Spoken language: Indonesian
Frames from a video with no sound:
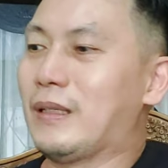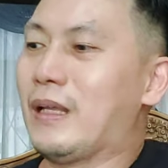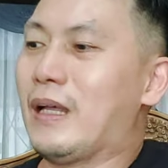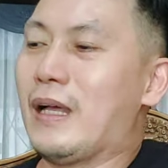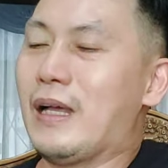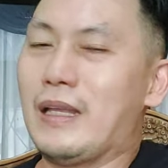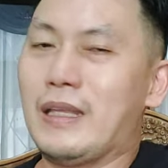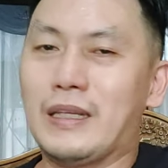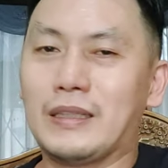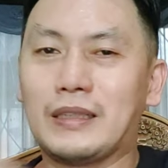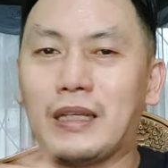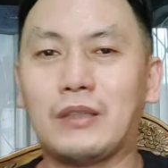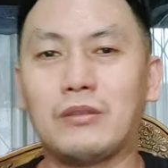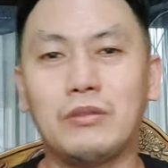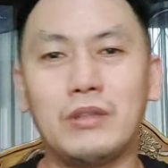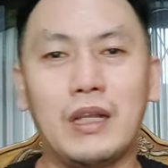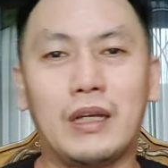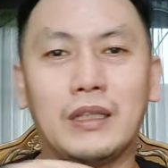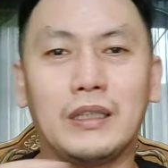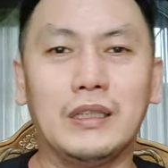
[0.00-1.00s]
nah yang
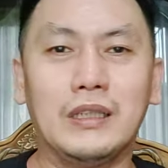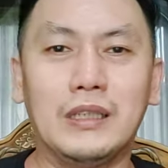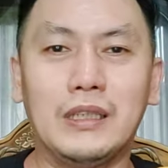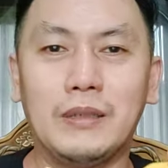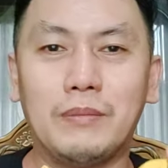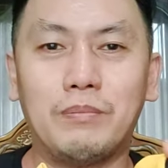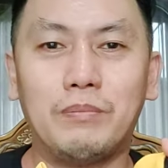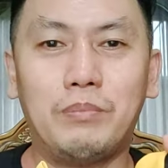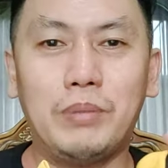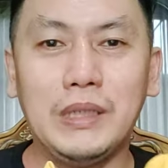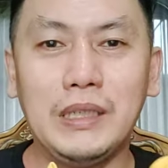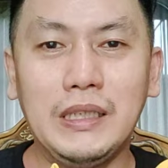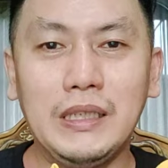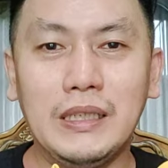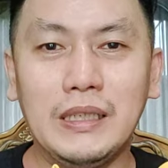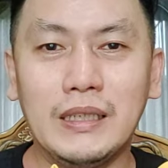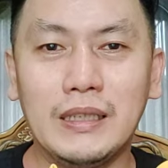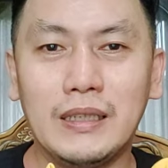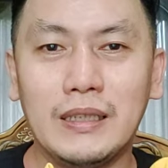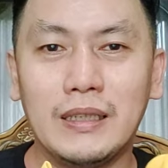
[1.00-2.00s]
satu lagi B
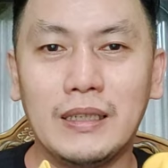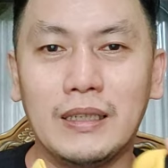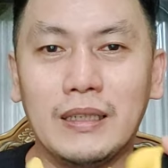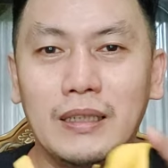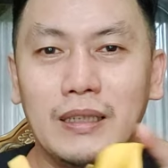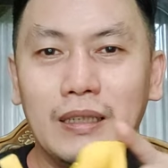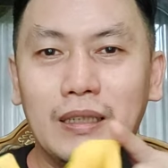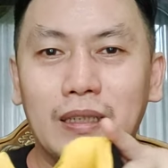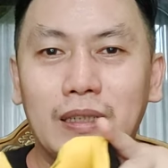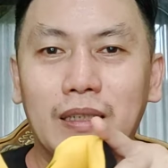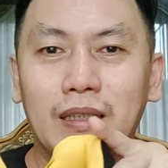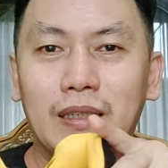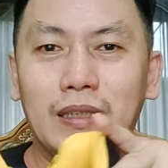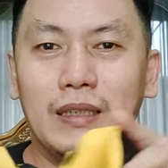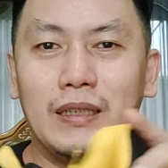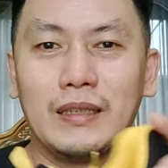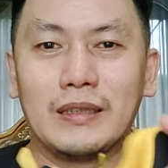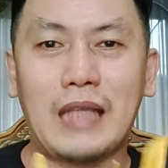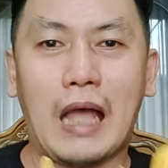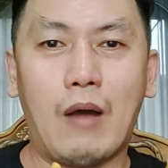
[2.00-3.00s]

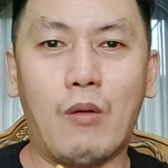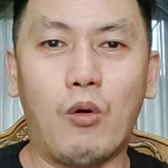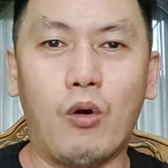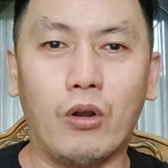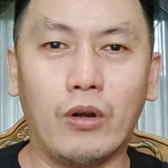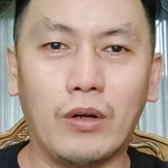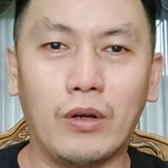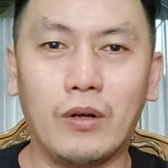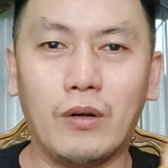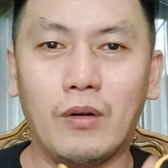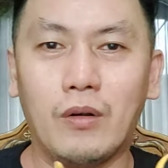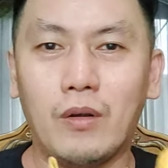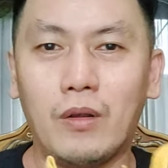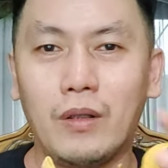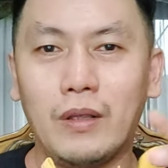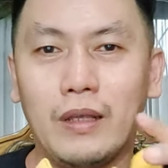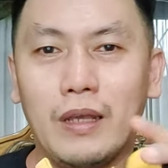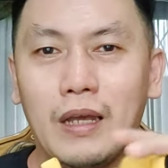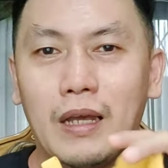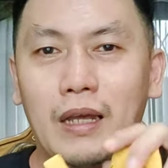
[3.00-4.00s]
tawon
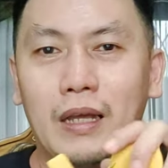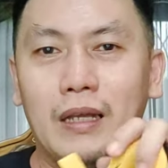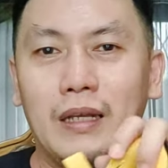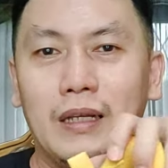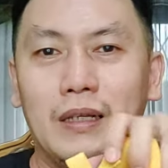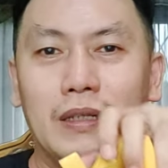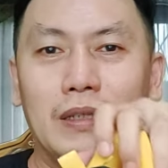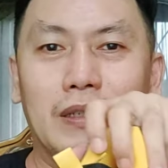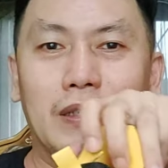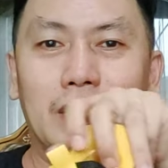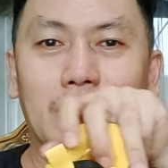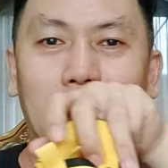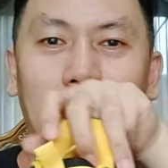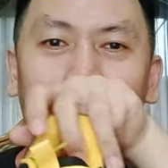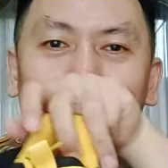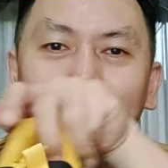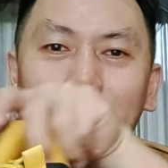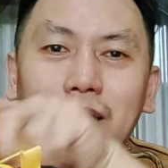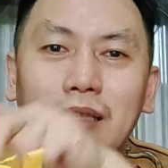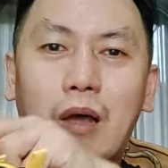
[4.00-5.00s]
ya
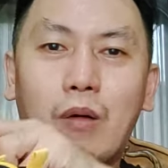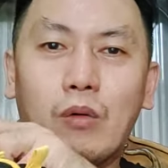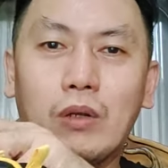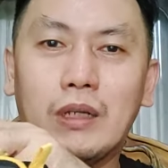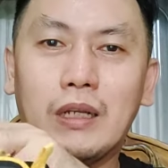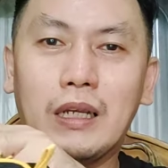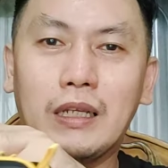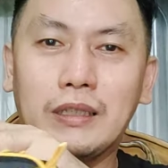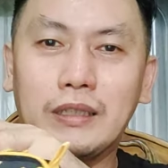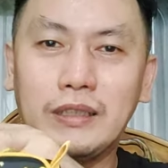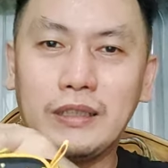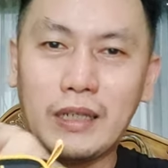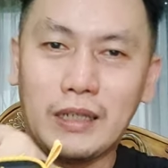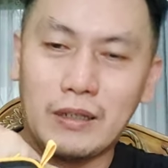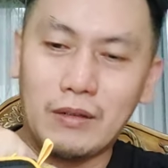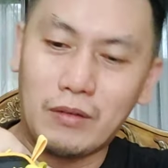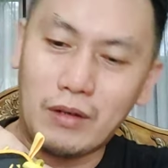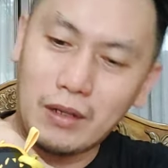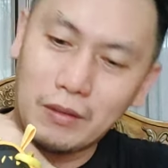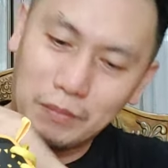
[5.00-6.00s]
tawon
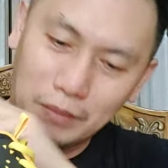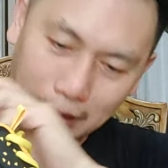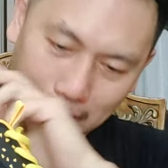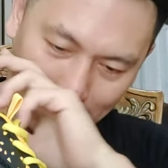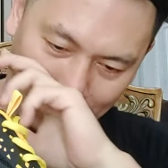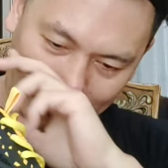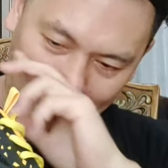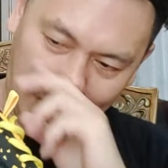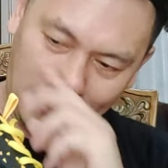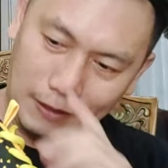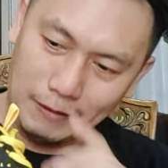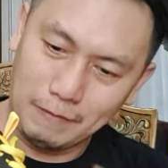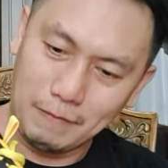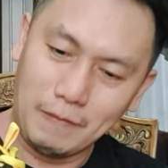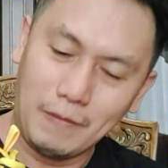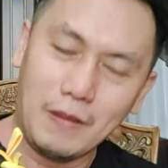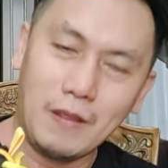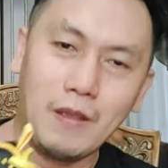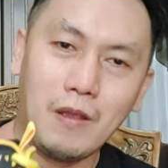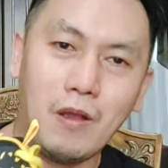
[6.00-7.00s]
kelenceng orang bilang ya
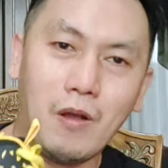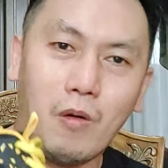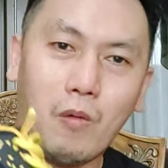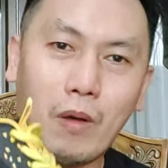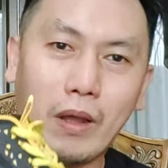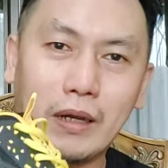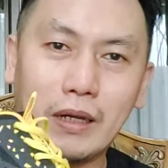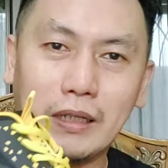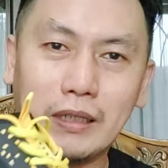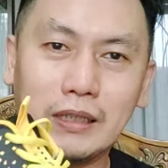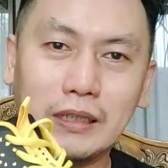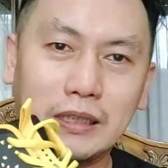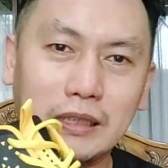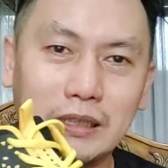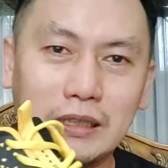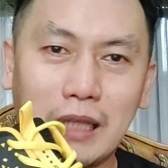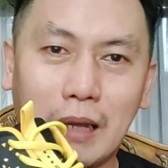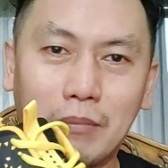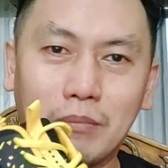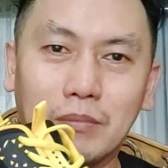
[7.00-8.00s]
warnanya
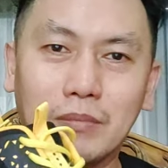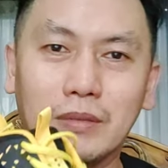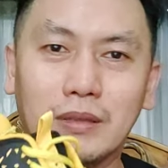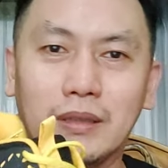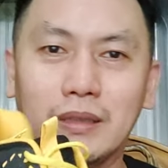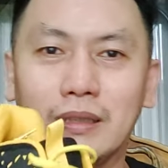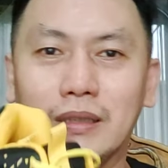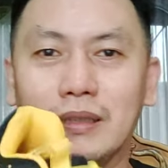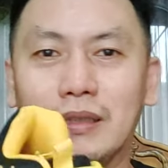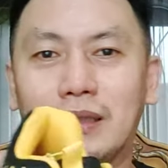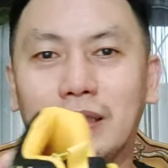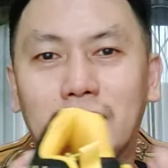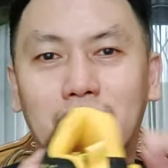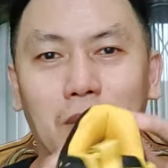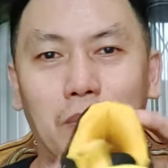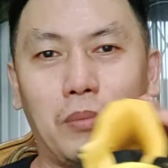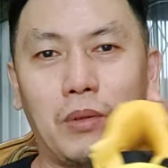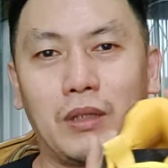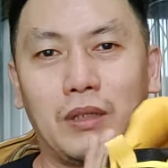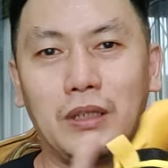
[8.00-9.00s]
hitam ini
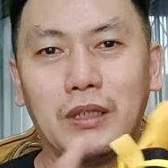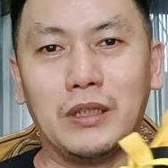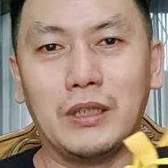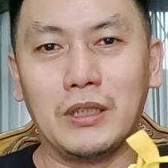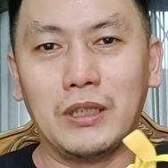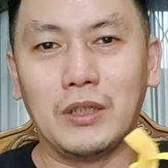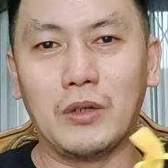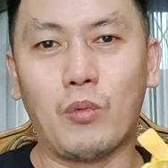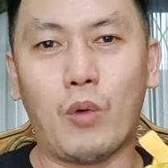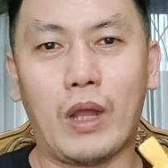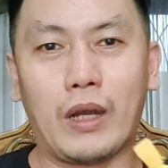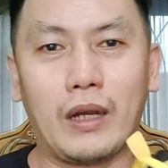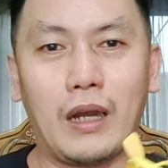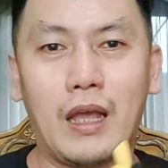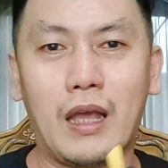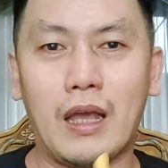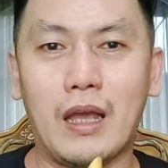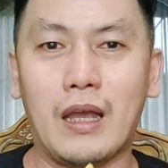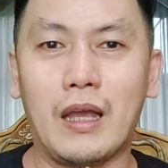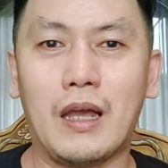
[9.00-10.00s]
seperti
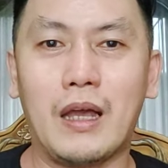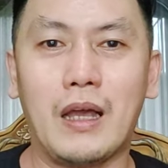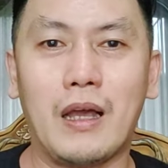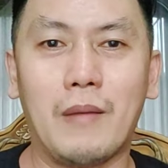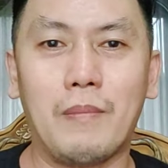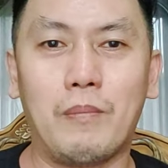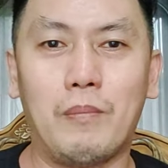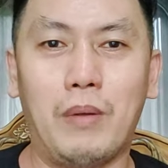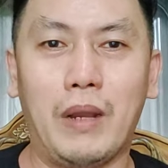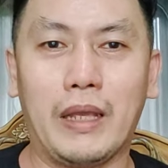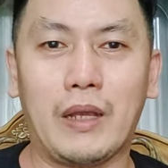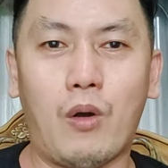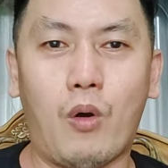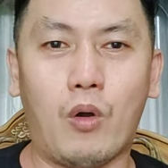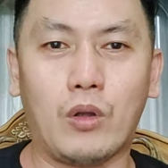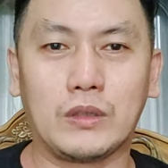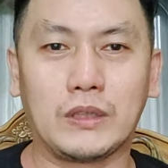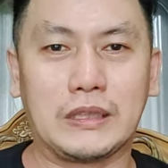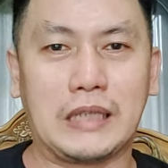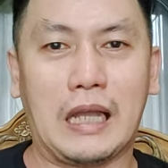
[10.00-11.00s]
warna black
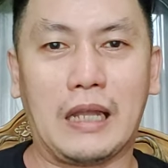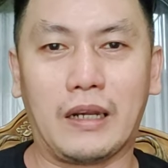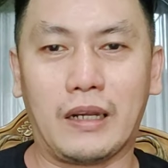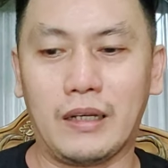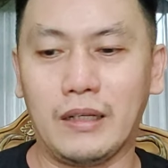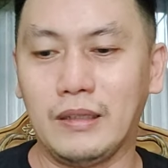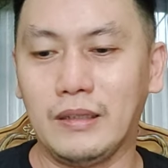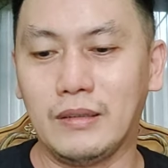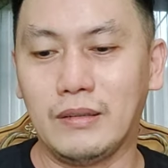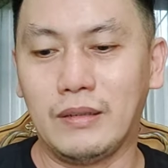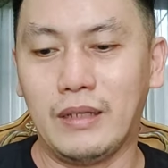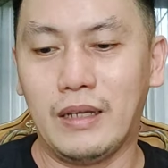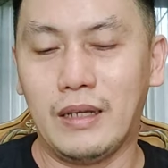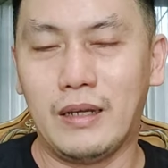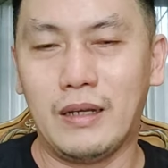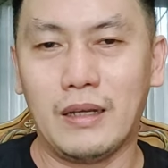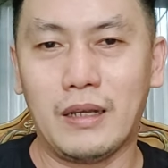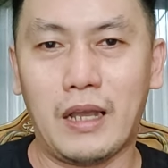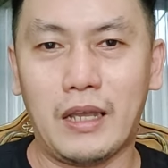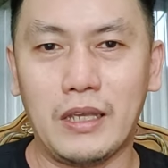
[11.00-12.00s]
oscar gitu ya
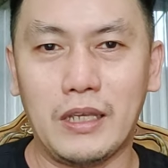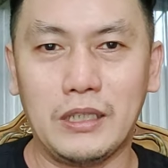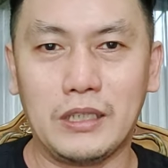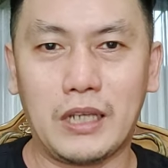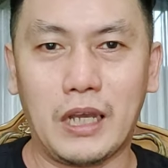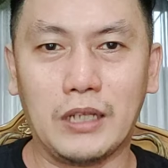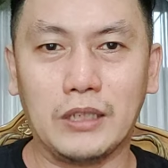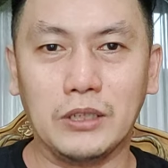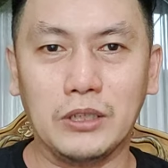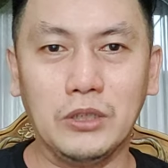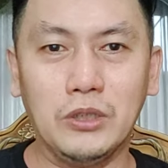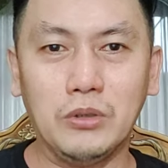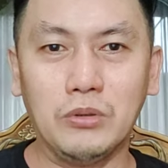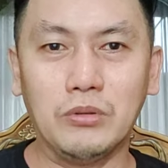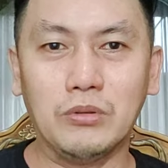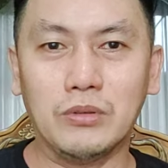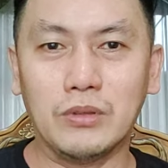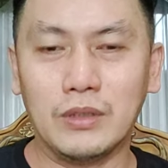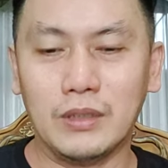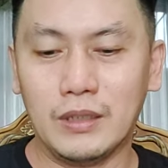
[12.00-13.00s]
kayak ikan
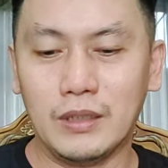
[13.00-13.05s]
hiu